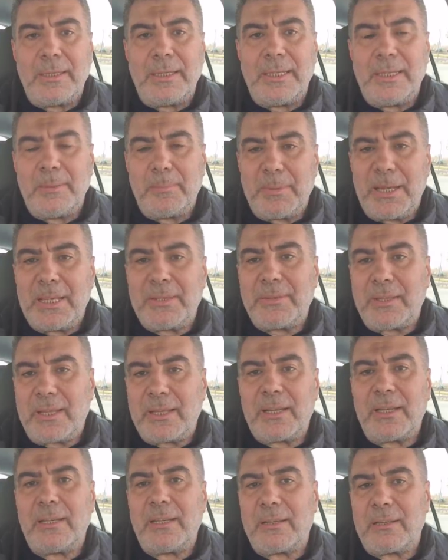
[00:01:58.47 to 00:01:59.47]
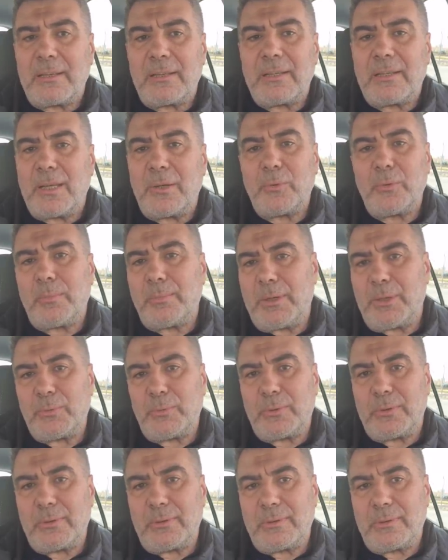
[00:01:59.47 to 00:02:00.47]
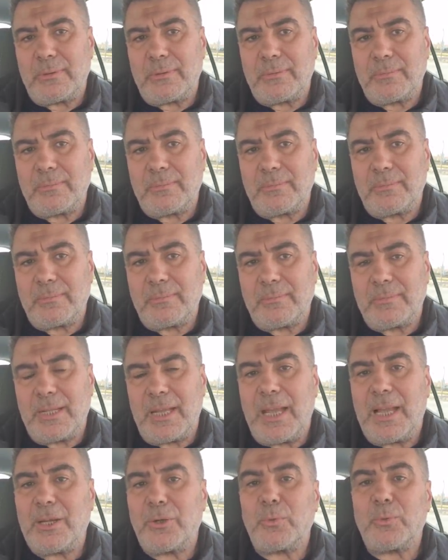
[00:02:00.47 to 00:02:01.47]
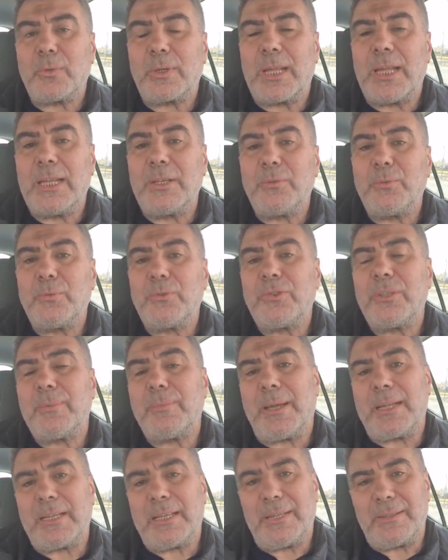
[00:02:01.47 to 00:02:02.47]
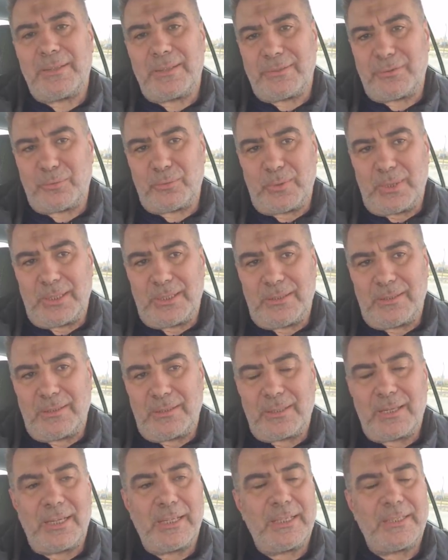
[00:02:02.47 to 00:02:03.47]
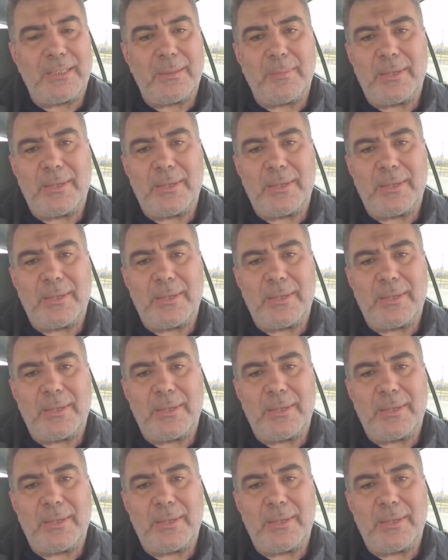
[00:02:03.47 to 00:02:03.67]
لماذا خلق الله الموت القرآن يجيب عن هذا السؤال قال